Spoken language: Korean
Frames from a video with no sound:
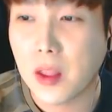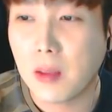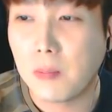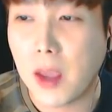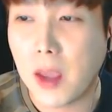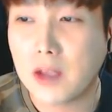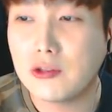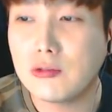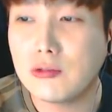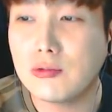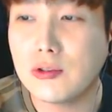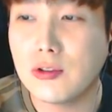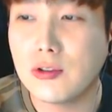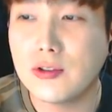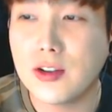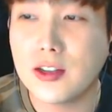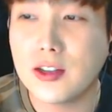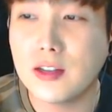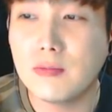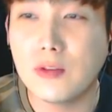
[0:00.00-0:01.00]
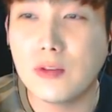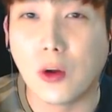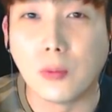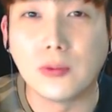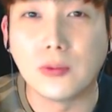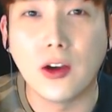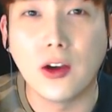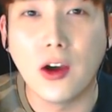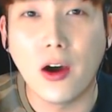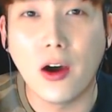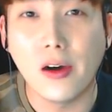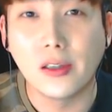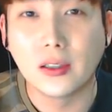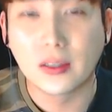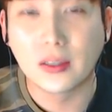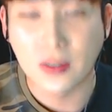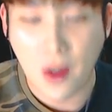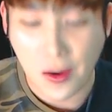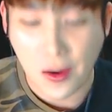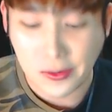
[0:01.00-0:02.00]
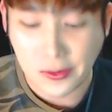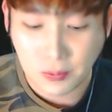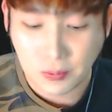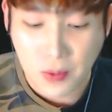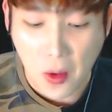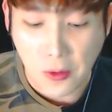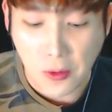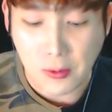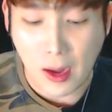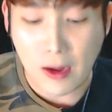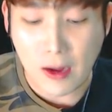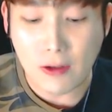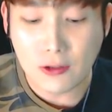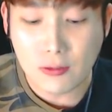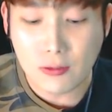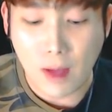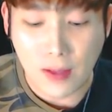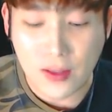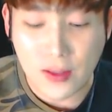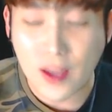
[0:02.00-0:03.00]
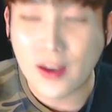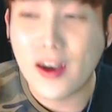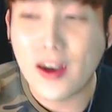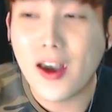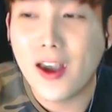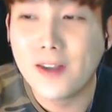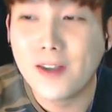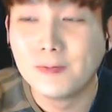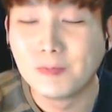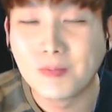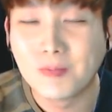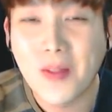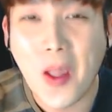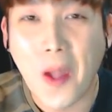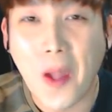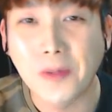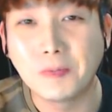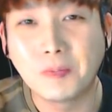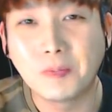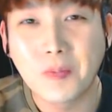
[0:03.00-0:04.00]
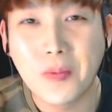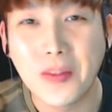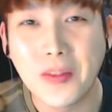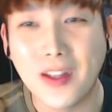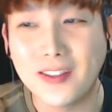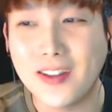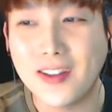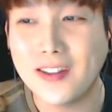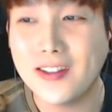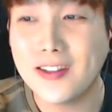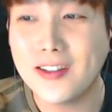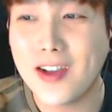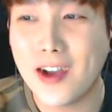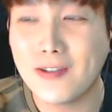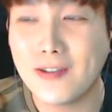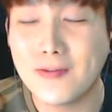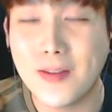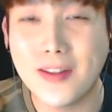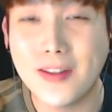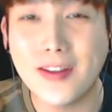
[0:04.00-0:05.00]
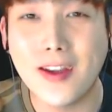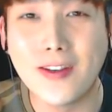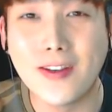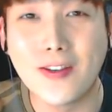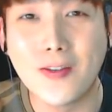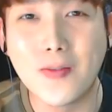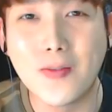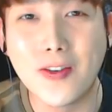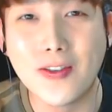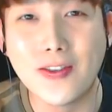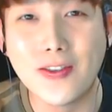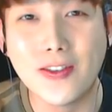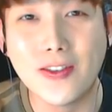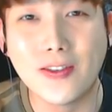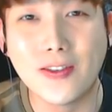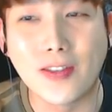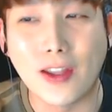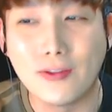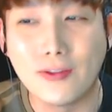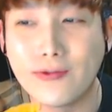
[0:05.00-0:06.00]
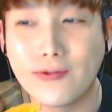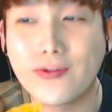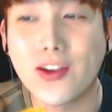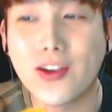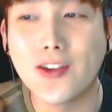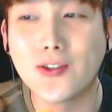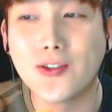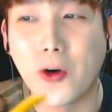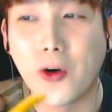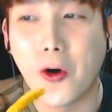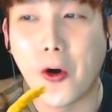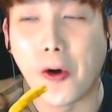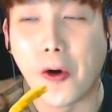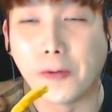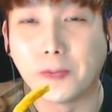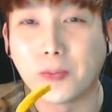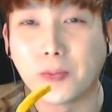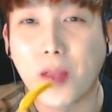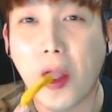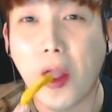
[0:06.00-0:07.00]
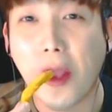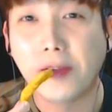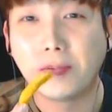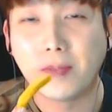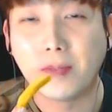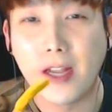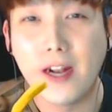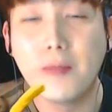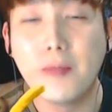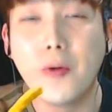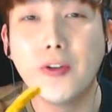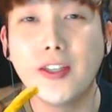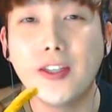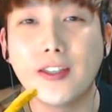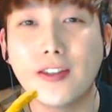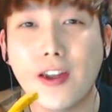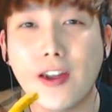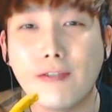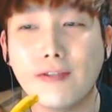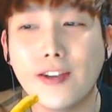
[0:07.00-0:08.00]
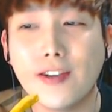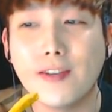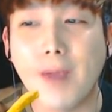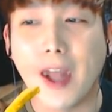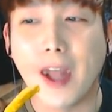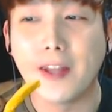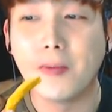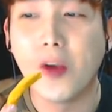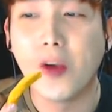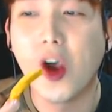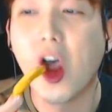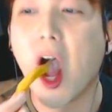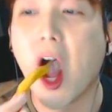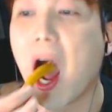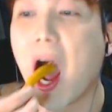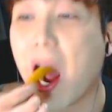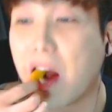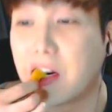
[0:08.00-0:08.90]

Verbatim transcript: 백주부 선생님들 없어요? 알려주면 안 될까? 나 세팅하고 맨날 이러면은 다 눅눅해져. 일본식 새우튀김 아니면.